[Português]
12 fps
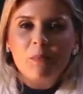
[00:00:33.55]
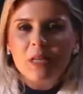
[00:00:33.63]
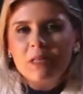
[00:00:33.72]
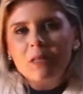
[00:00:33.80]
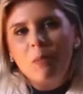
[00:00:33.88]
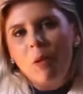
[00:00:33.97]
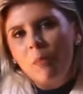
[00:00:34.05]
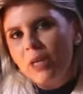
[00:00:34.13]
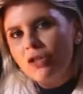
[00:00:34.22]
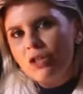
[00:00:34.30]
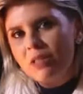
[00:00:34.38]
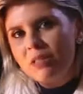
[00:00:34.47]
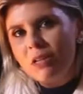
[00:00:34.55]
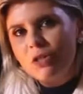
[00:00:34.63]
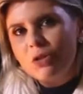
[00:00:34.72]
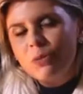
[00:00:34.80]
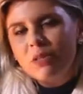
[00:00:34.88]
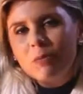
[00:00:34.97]
principalmente nas
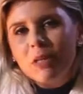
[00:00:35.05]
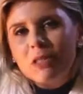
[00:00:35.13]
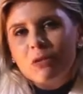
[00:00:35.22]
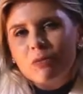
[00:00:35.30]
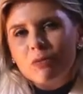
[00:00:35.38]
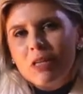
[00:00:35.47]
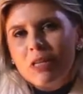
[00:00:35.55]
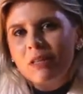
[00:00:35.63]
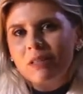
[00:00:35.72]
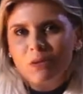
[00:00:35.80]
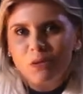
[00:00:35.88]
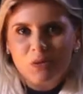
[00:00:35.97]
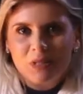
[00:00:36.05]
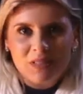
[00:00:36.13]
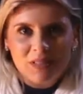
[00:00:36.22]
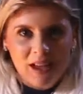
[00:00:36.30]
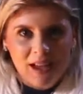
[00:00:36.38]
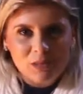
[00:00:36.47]
regiões mais frias do
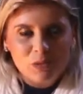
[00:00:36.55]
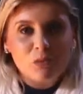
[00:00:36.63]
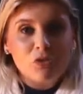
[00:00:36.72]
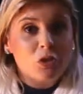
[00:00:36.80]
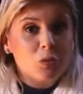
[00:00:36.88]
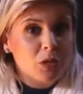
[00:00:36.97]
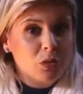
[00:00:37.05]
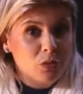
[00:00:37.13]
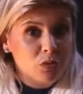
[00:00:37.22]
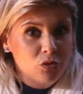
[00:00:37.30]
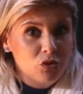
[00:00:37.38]
estado, onde as pessoas